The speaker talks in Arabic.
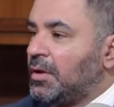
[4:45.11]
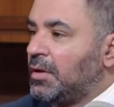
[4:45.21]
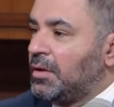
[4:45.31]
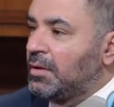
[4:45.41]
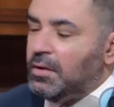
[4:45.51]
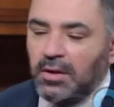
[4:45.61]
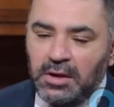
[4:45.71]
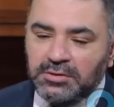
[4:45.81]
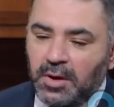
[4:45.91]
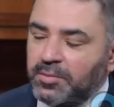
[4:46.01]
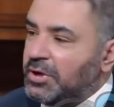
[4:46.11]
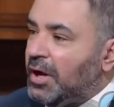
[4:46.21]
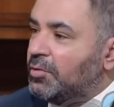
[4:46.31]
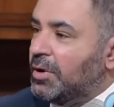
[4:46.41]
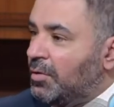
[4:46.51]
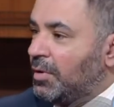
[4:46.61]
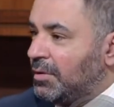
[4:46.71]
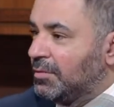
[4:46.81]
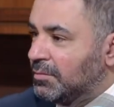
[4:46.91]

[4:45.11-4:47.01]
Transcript: آه، اشرب شاي وقهوه الاستثناءات